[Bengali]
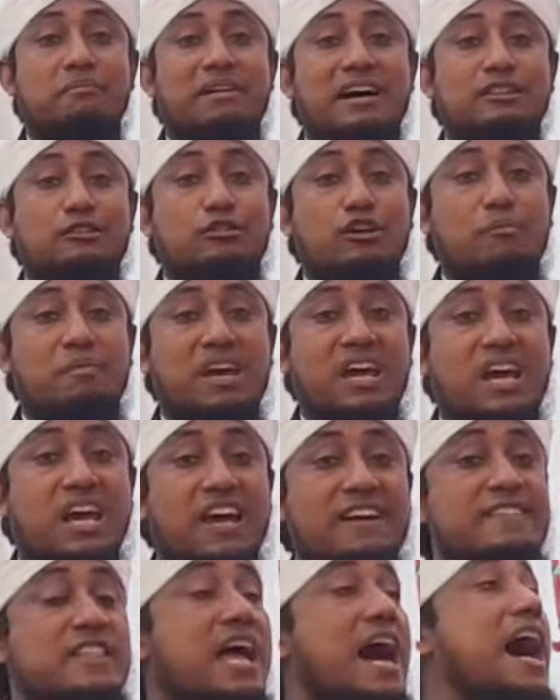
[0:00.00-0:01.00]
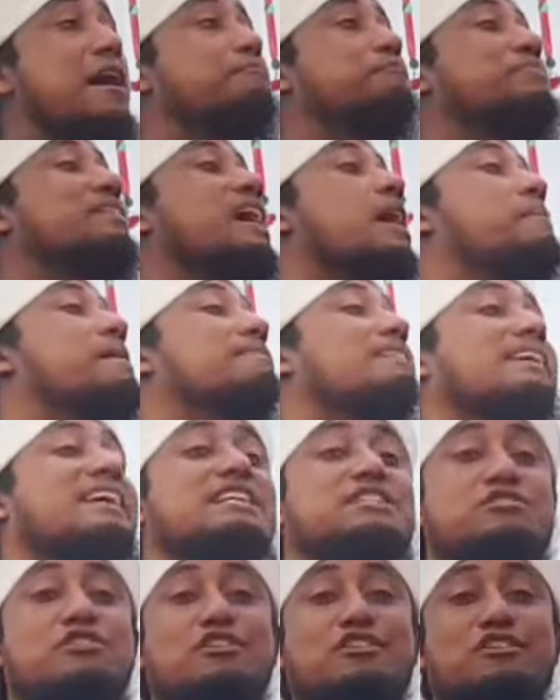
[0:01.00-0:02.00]
মাধ্যমে আপনি
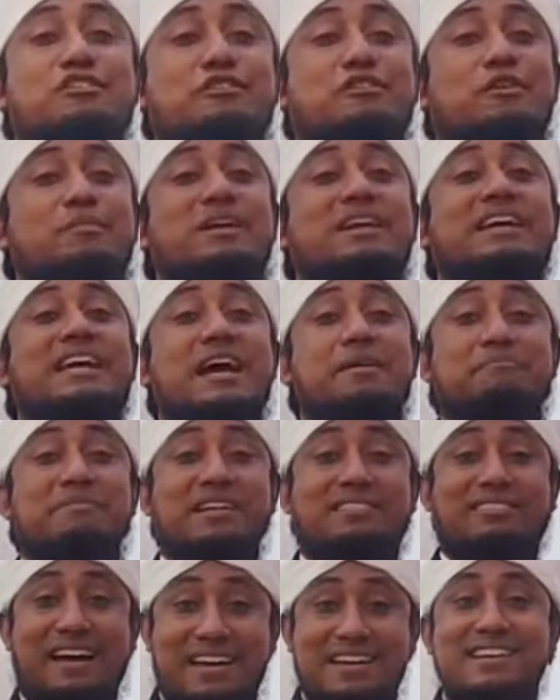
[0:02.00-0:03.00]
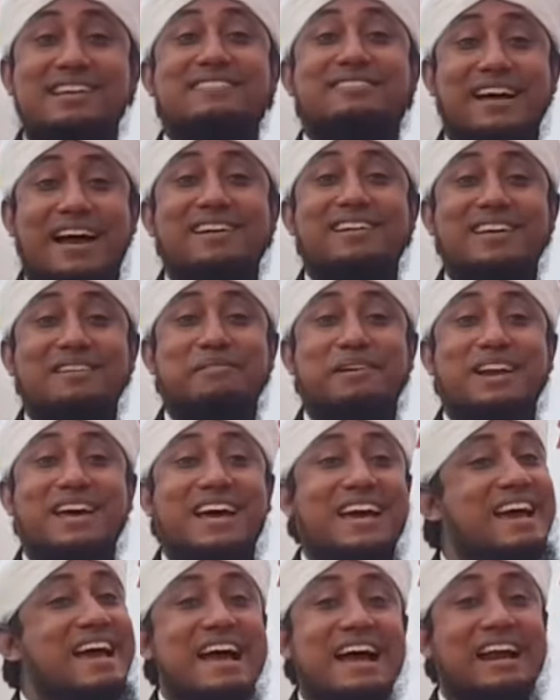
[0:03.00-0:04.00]
আমাদেরকে স্মরণ করবেন কেমনে তাহিরি তাহিরি
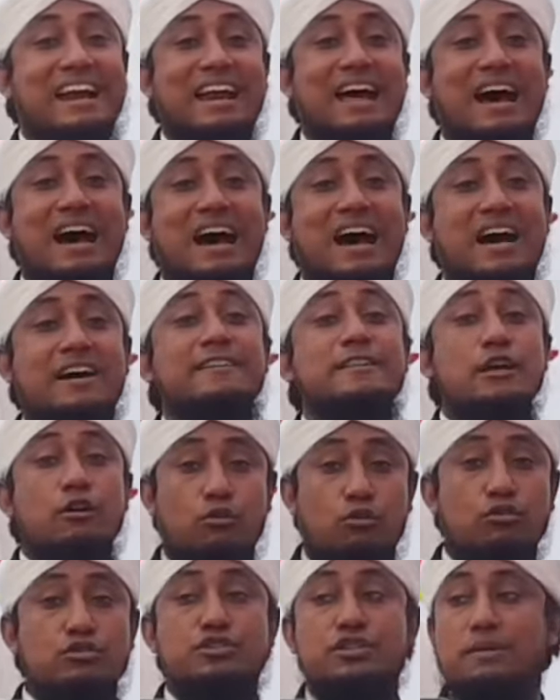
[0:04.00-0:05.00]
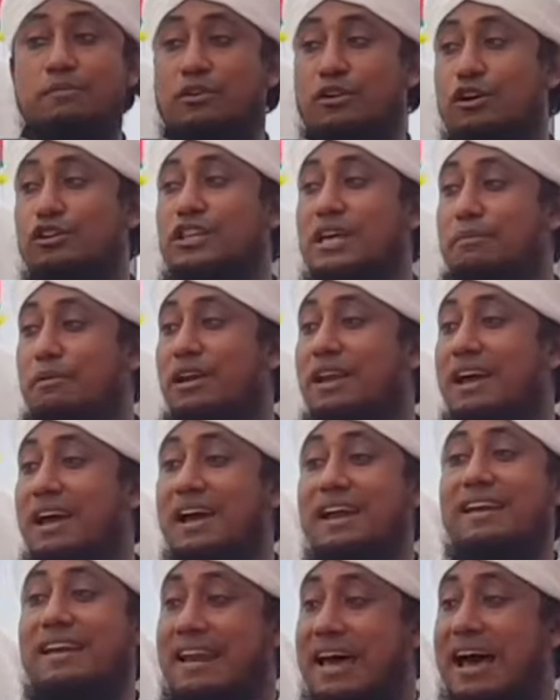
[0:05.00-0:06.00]
বলে না ওসি মহদি
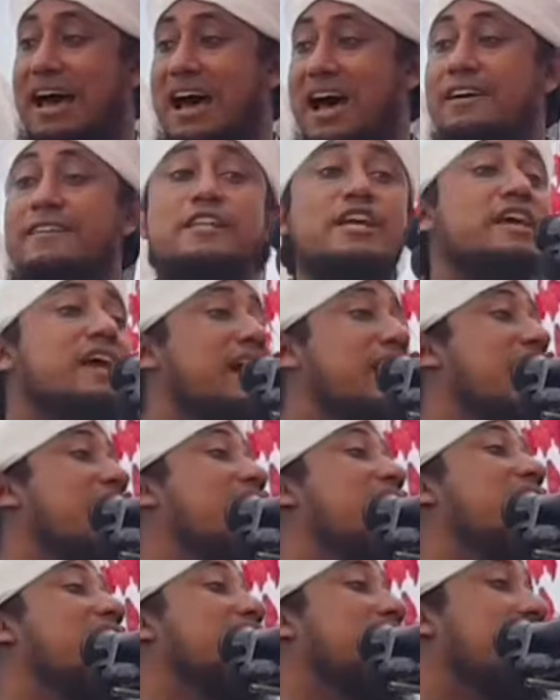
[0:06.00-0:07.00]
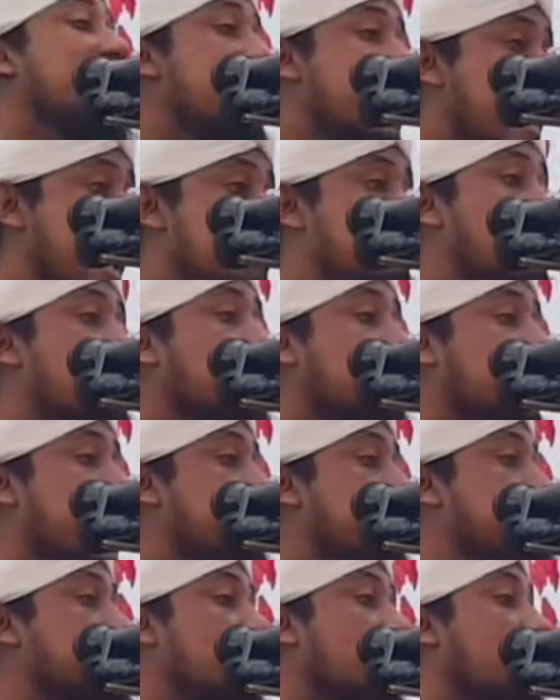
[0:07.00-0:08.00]
বলে না এই এমুক
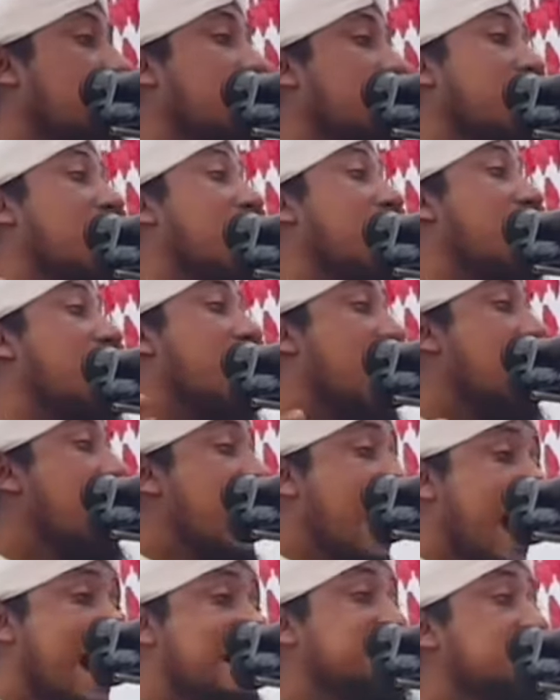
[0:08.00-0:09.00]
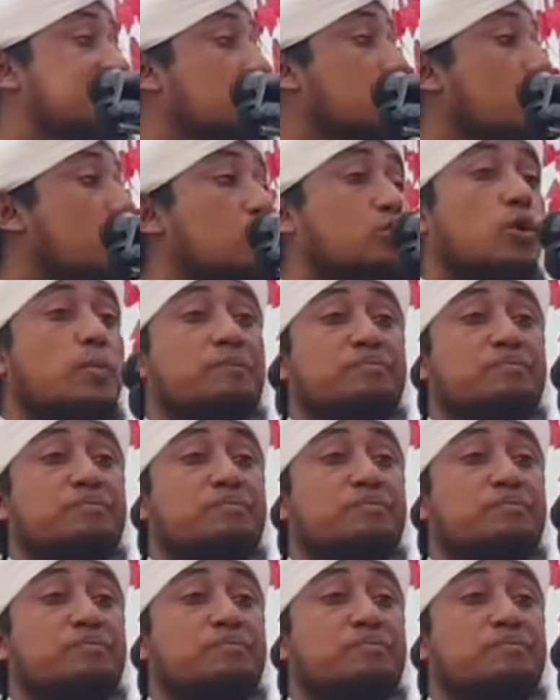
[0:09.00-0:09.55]
নাম ধরে না আজকুরুকুম